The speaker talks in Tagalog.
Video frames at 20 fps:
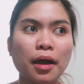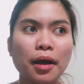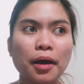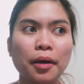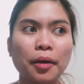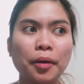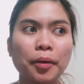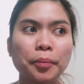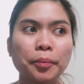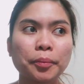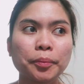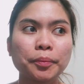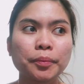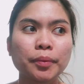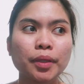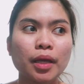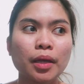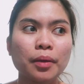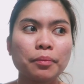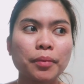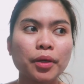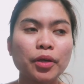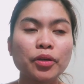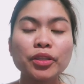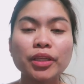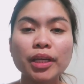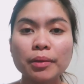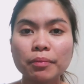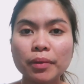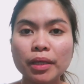um,
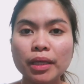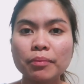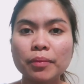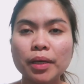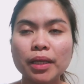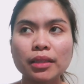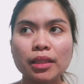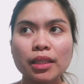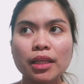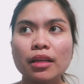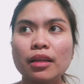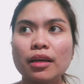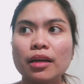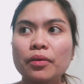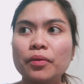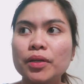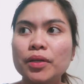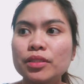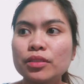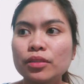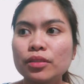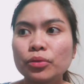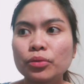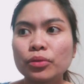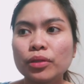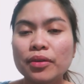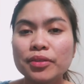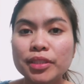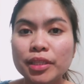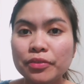meron kaming monthly allowance na
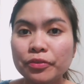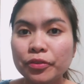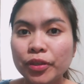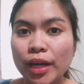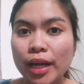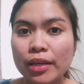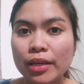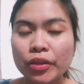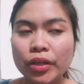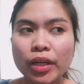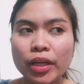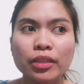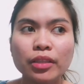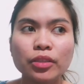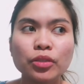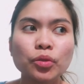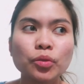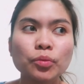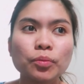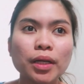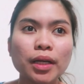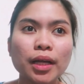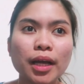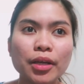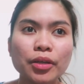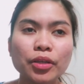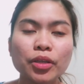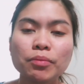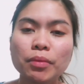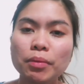2,400. Kung
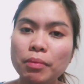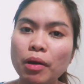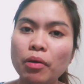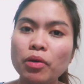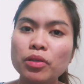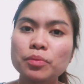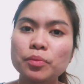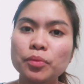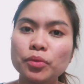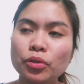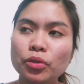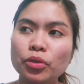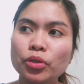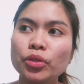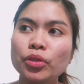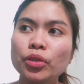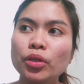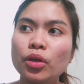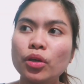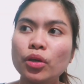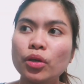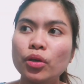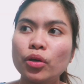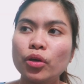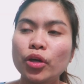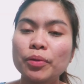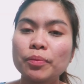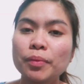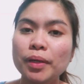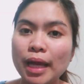magkano yung mabawas mo doon,
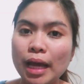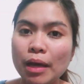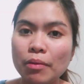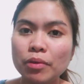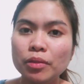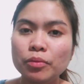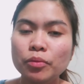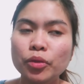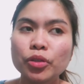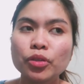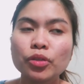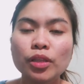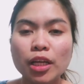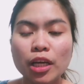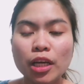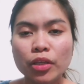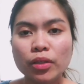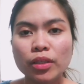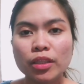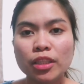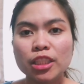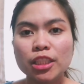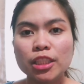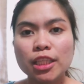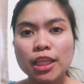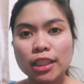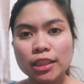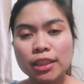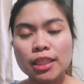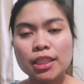or magamit mo, yun lang yung
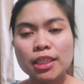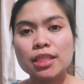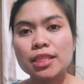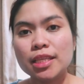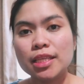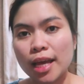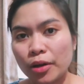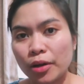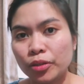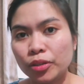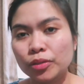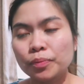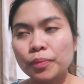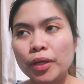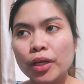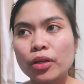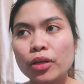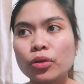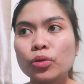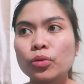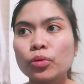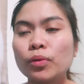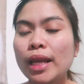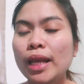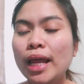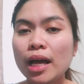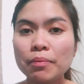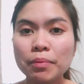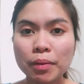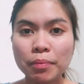i-deduct nila sa sahod. Pero kung
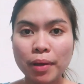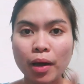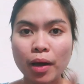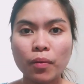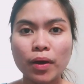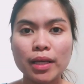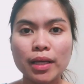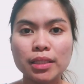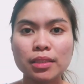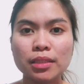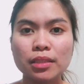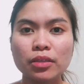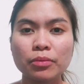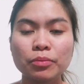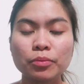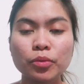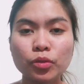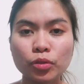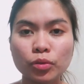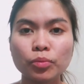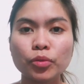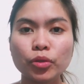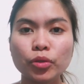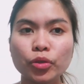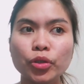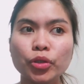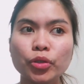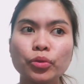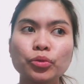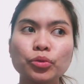wala kang mabawas, buong
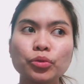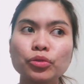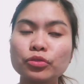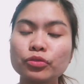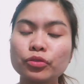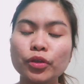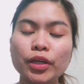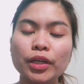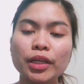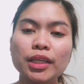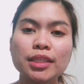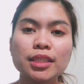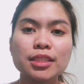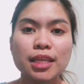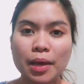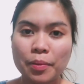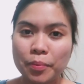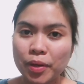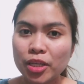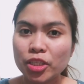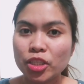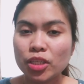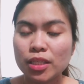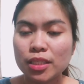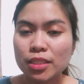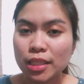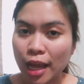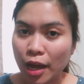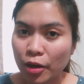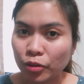buo yung 2-4, isasama na siya
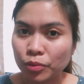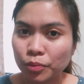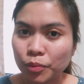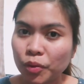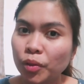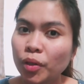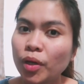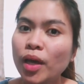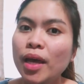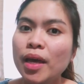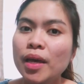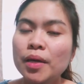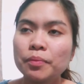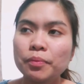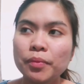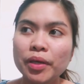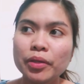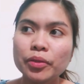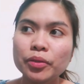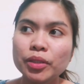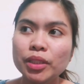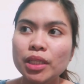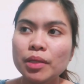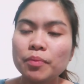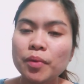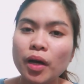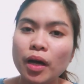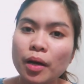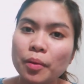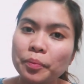sa sahod mo. Meron din
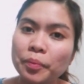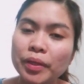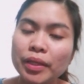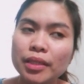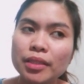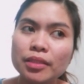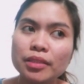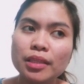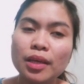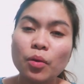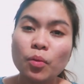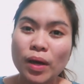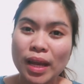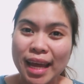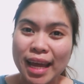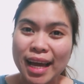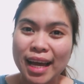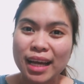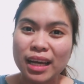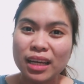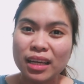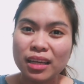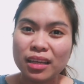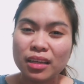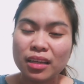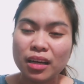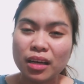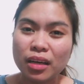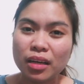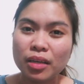namang companies na walang
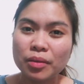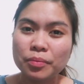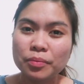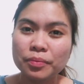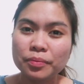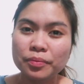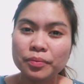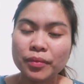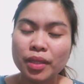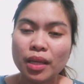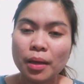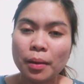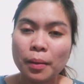um,